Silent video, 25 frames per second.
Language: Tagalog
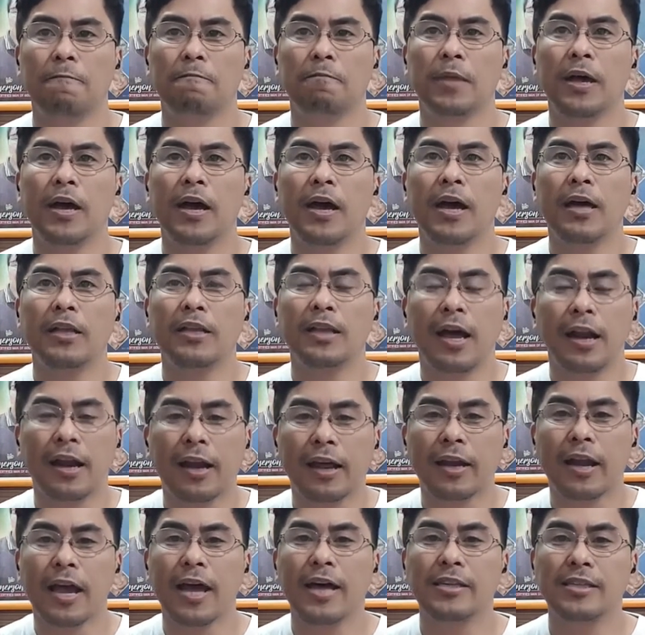na
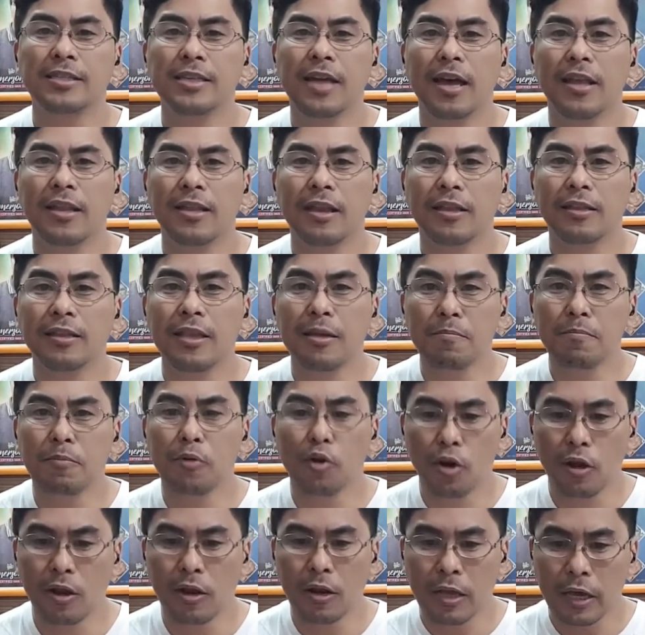naranasan ni
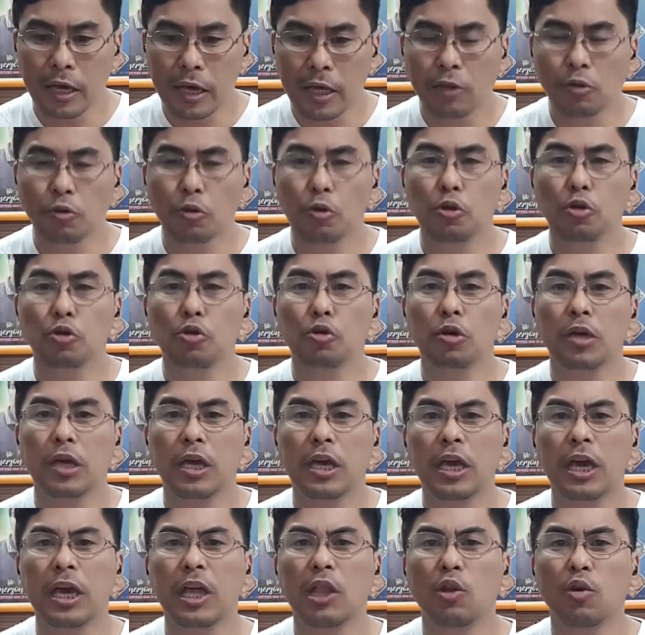Paul, ito yung
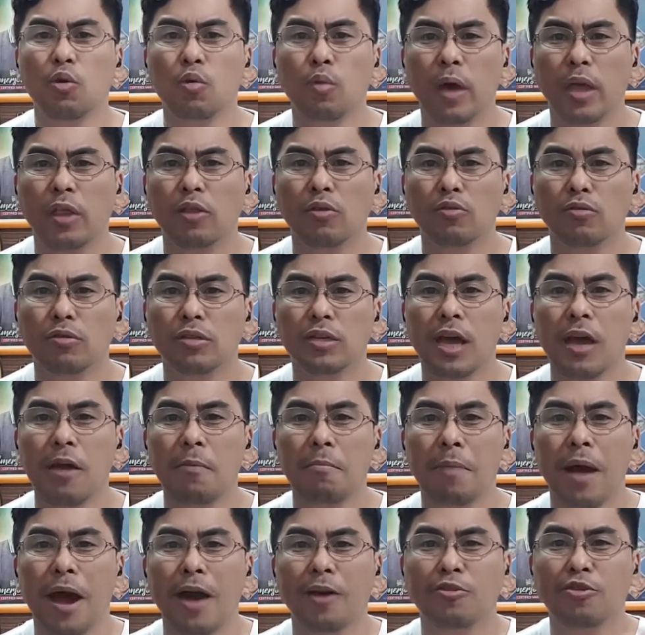ikinukwento niya
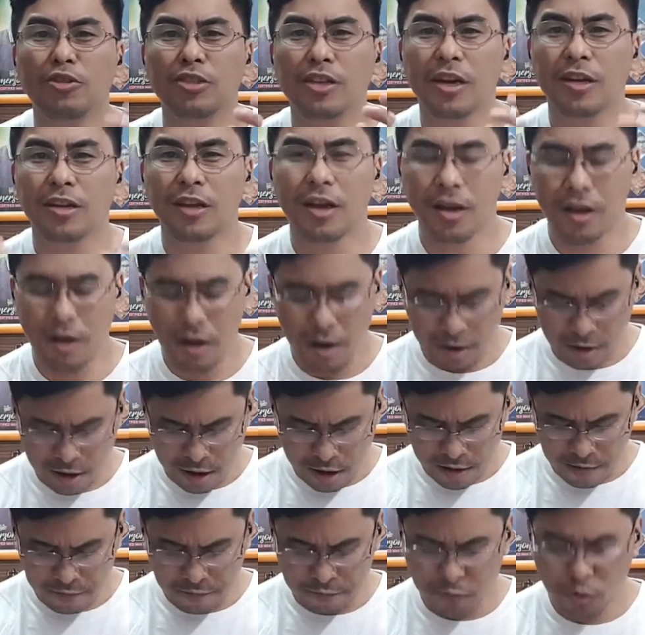bago siya
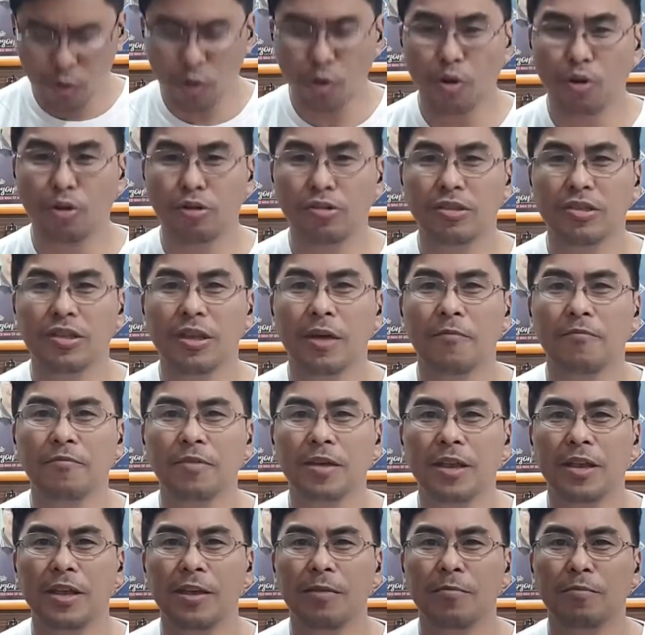nag-arrive doon sa
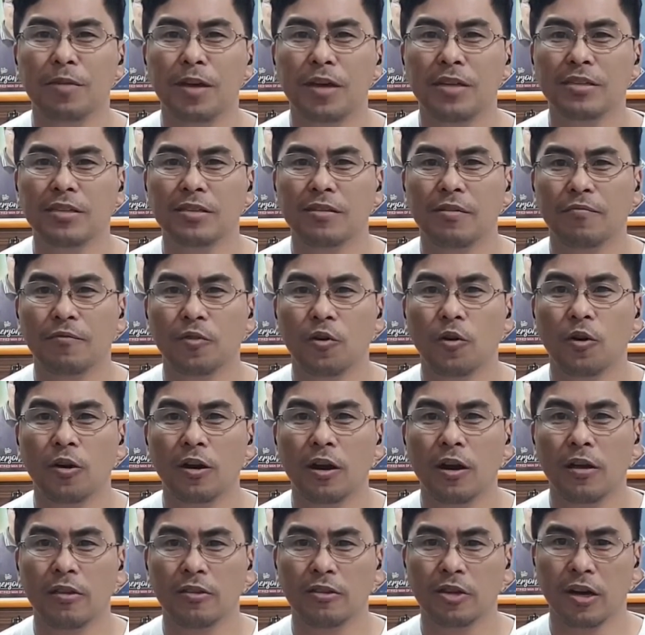Philippians
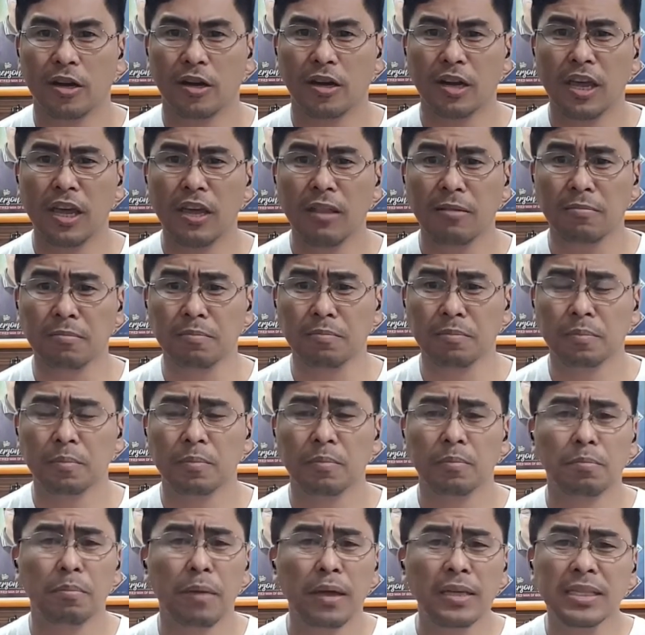4.13.
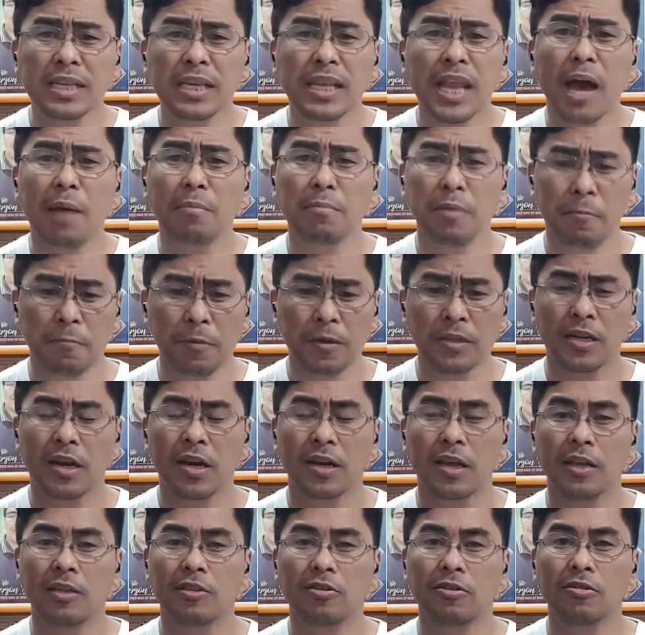May sinabi pa siya
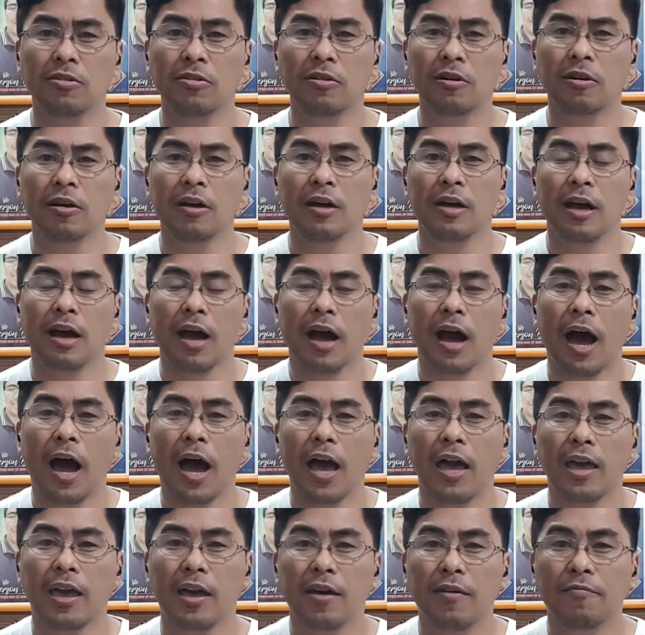rito,
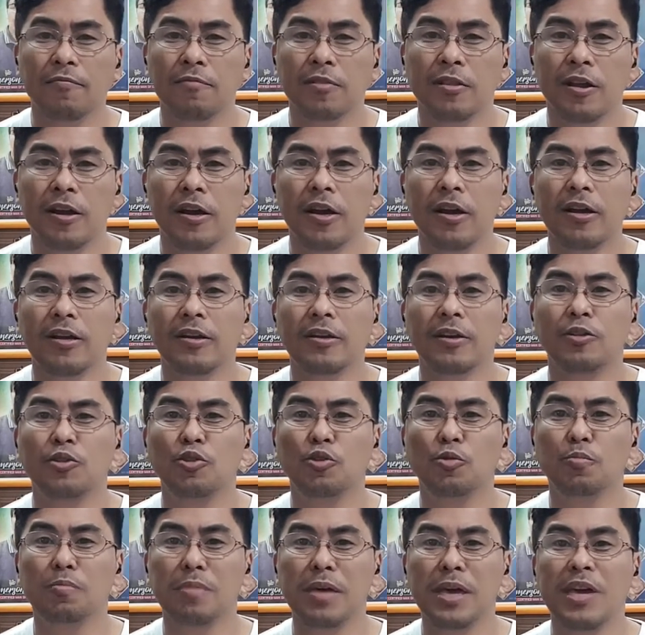I have learned
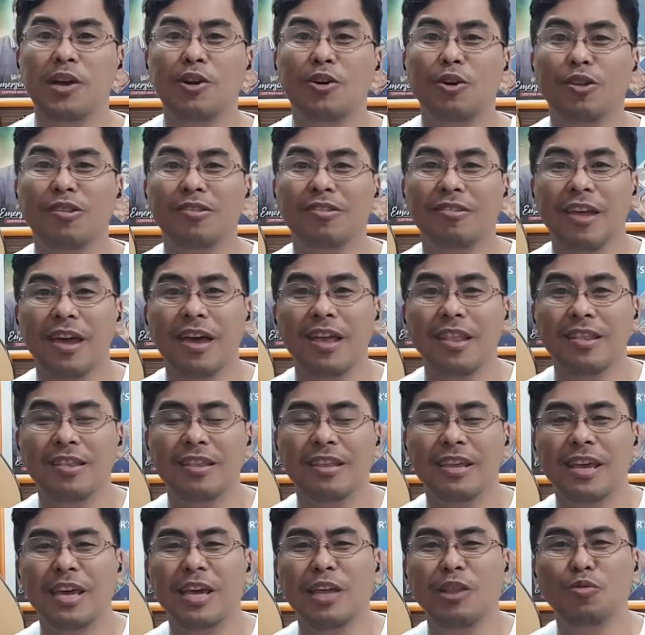to be content
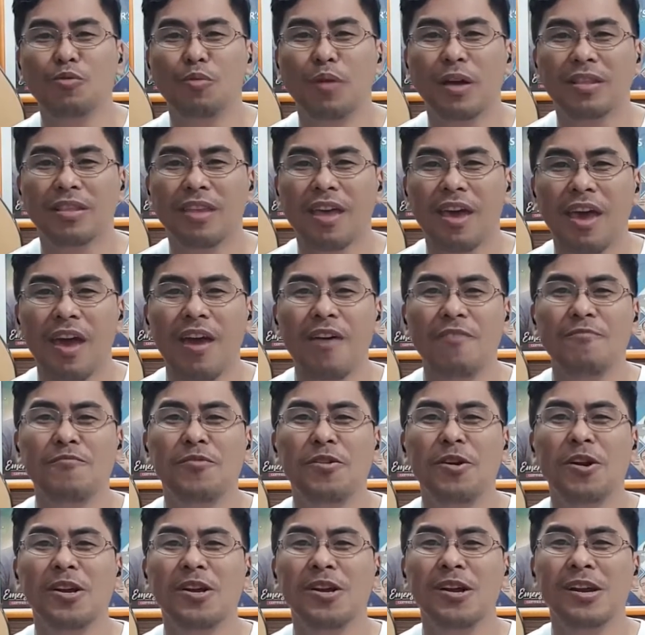in
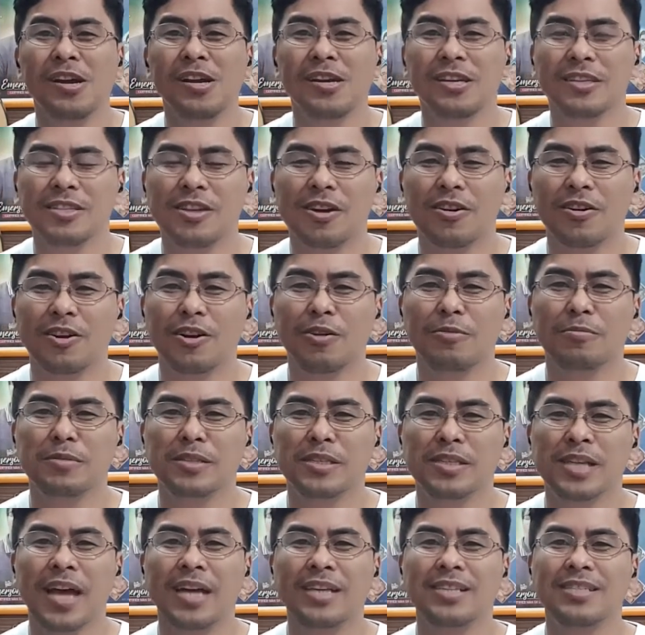whatever
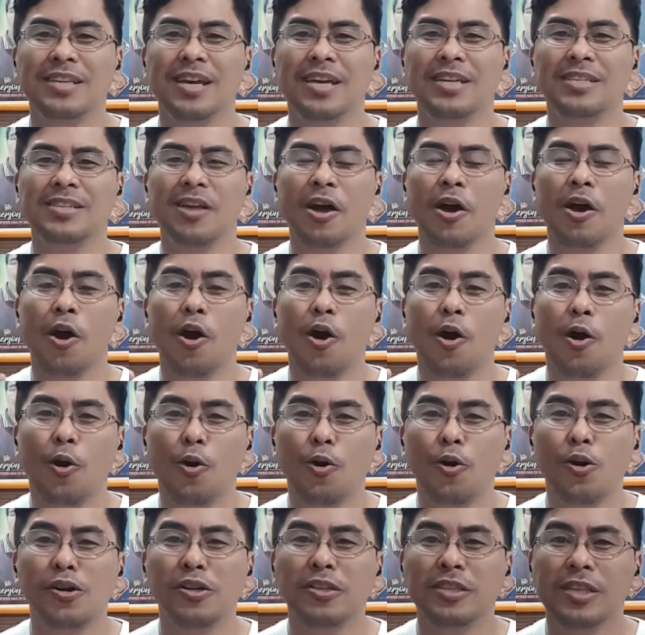circumstances
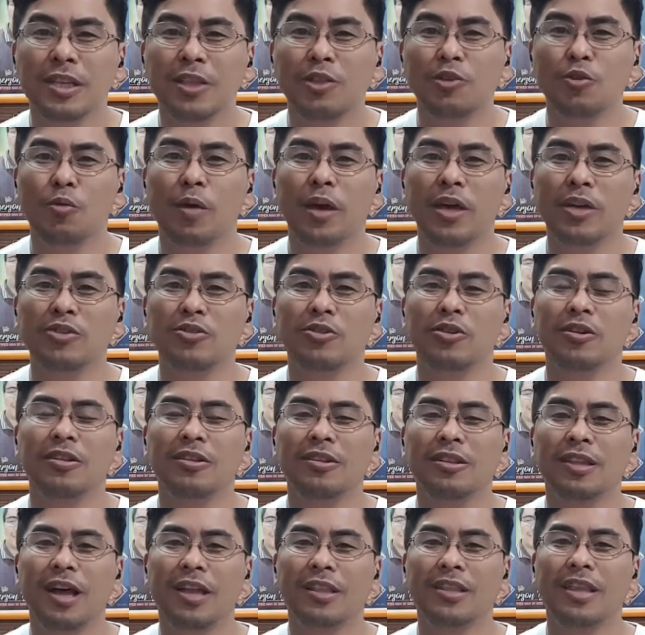or
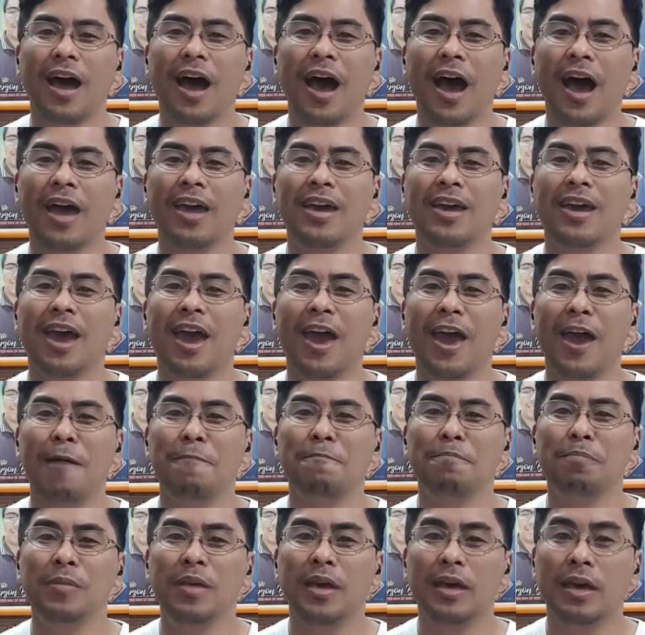situation that I
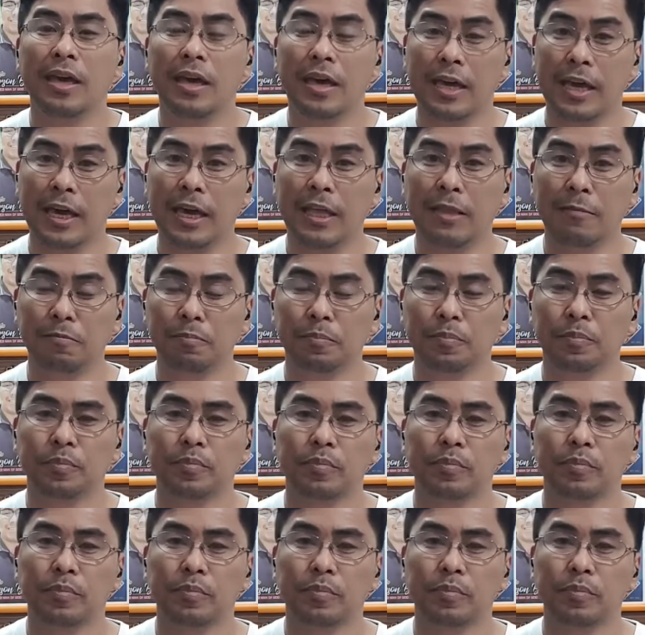am in.